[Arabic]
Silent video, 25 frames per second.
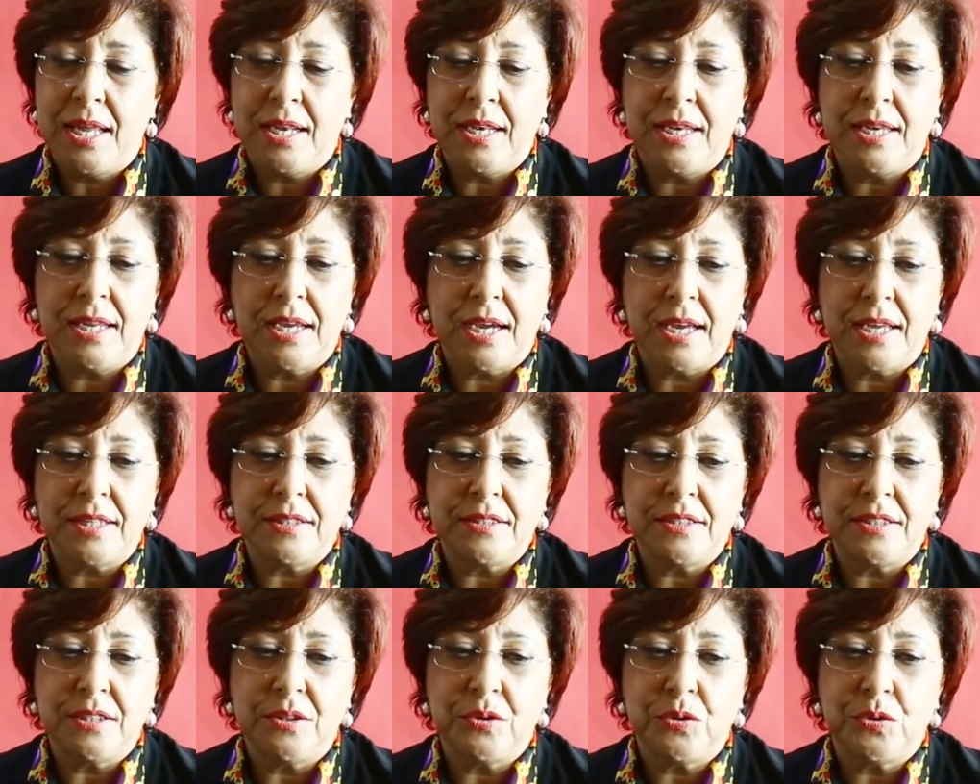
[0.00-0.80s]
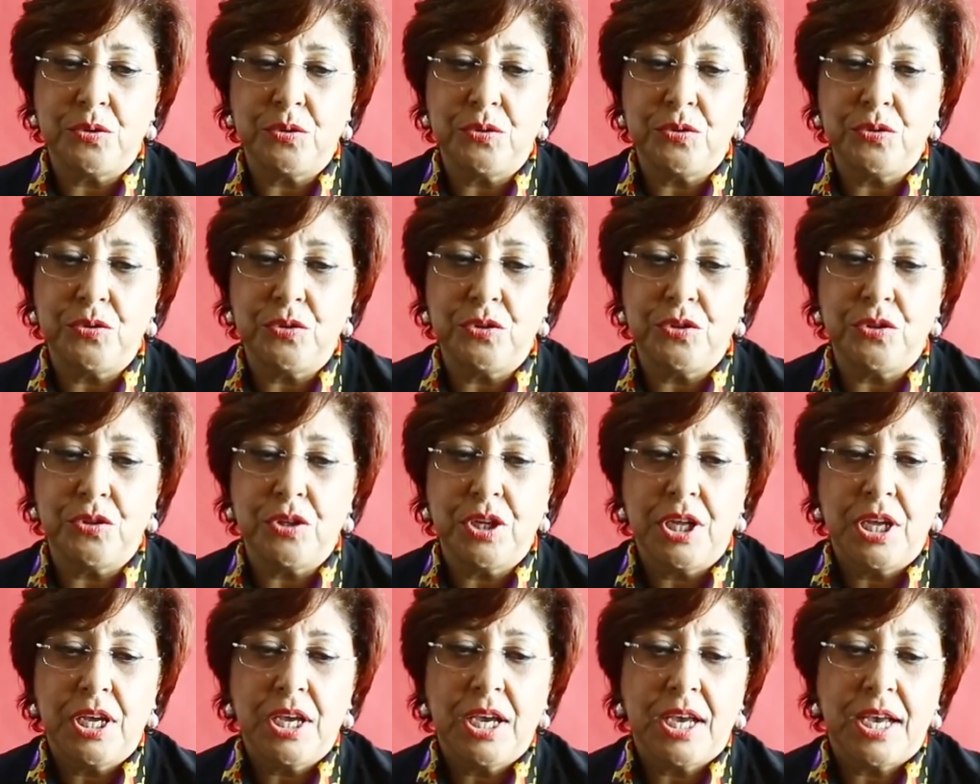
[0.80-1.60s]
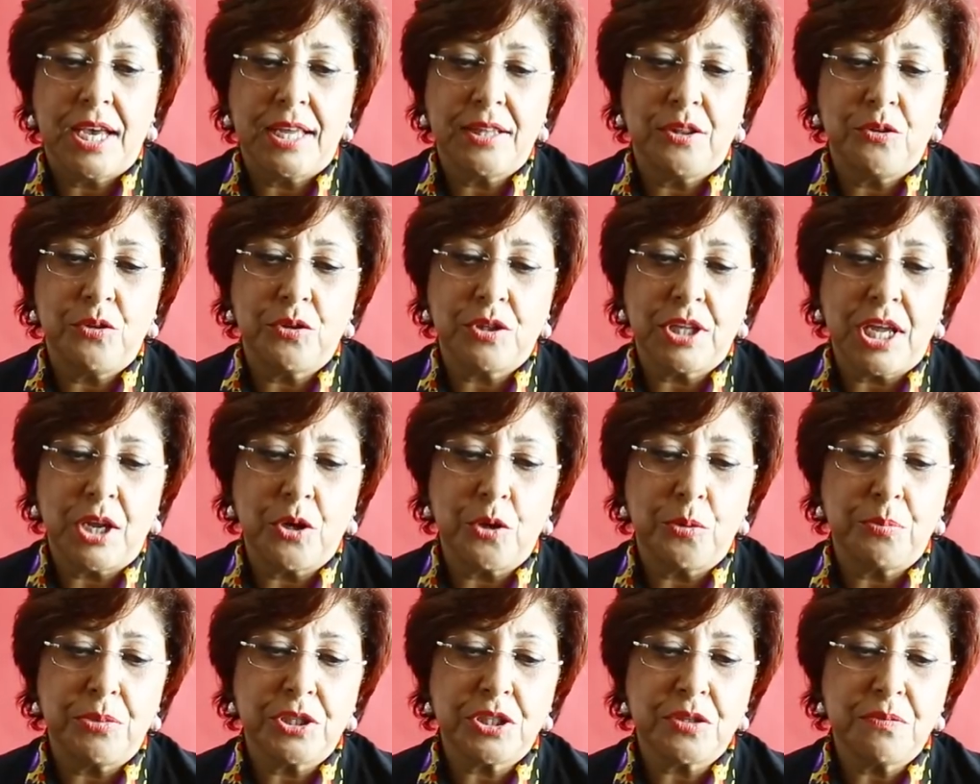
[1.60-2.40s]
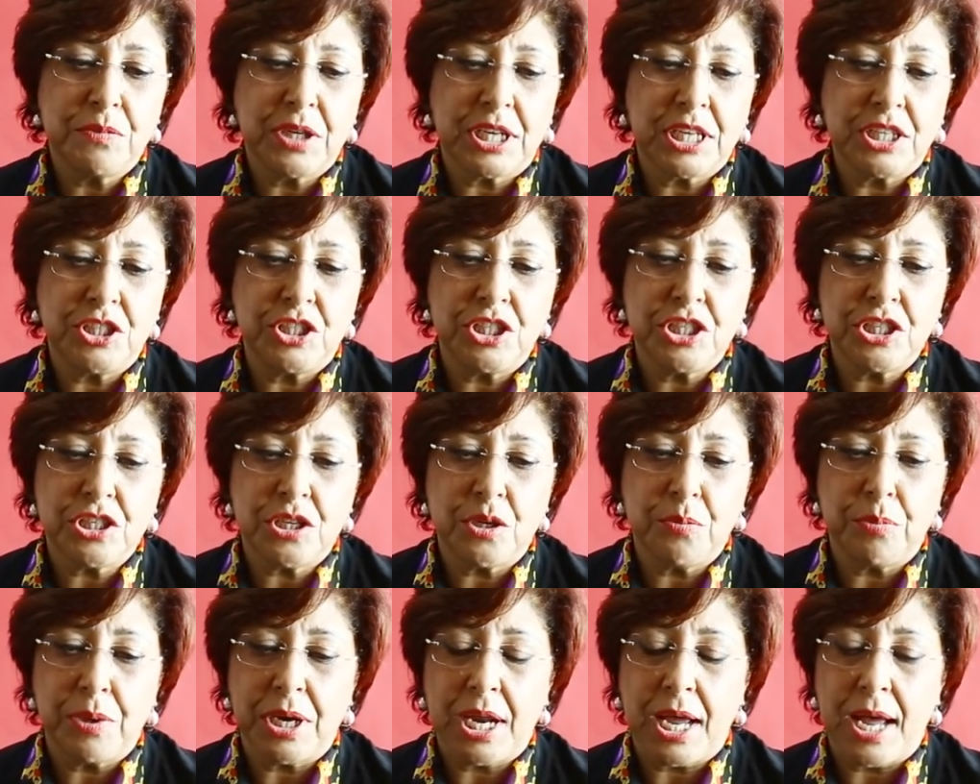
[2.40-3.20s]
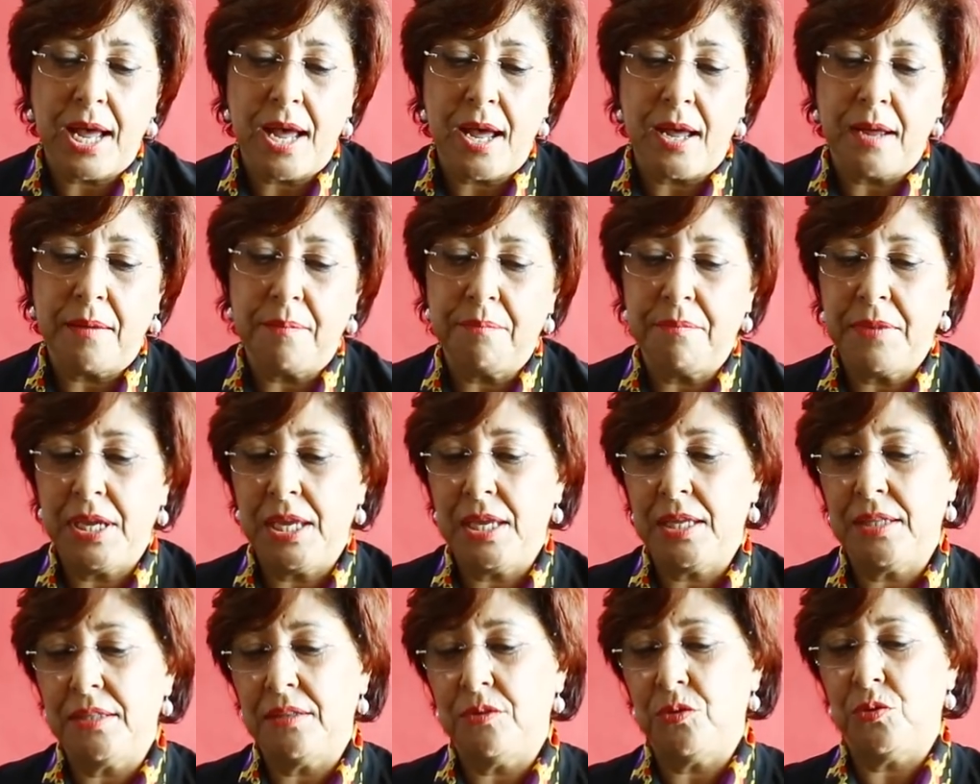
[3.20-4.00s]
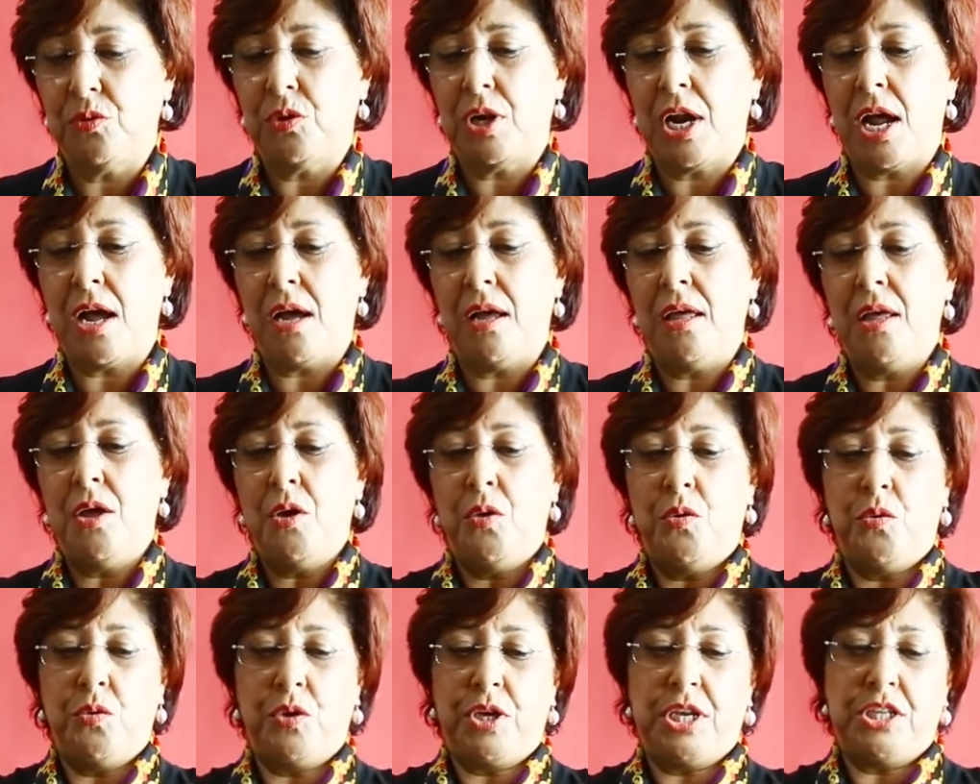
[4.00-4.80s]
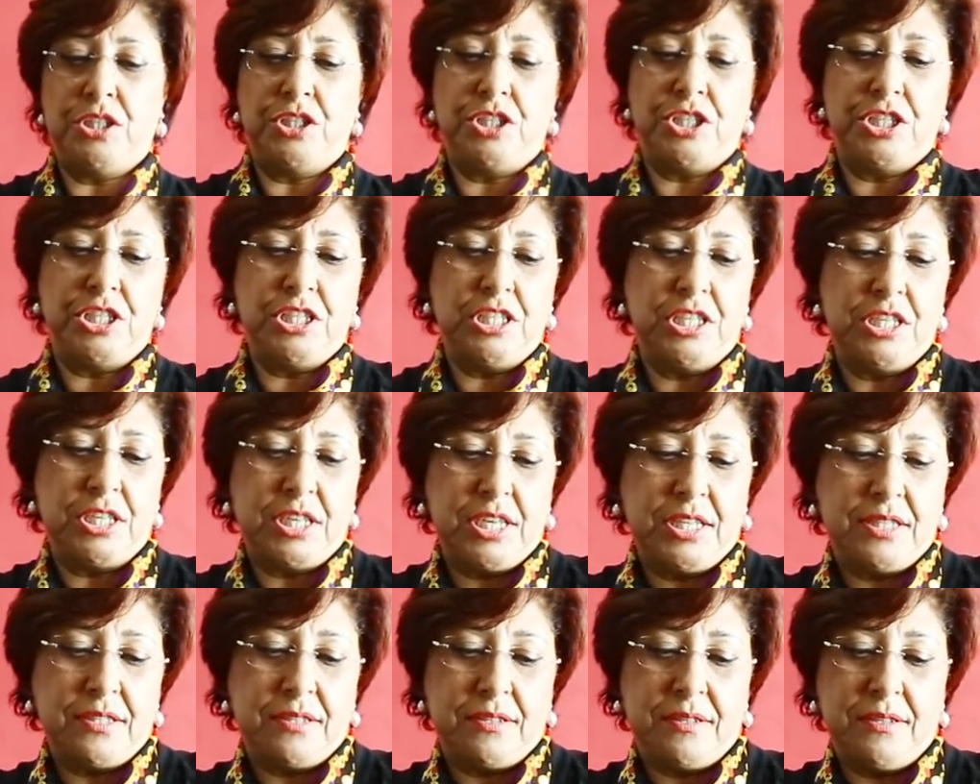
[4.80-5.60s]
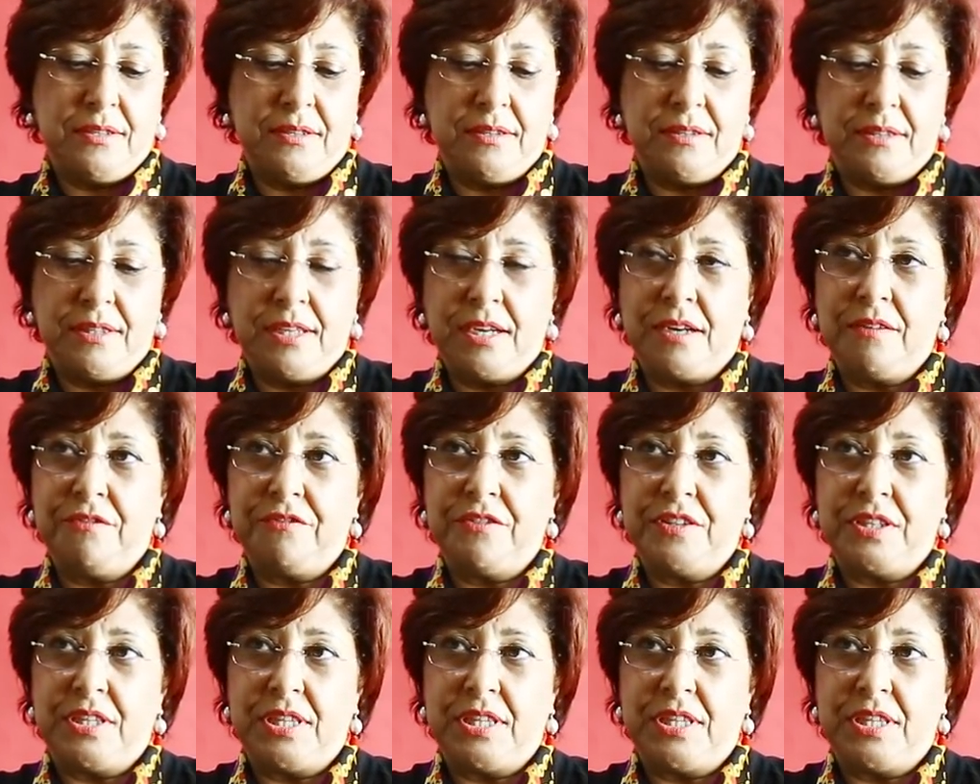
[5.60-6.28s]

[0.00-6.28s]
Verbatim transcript: اللي غادي يكون هاد لو طالون باش ما كتجيش البلغه محدوره وكتجي كتضر في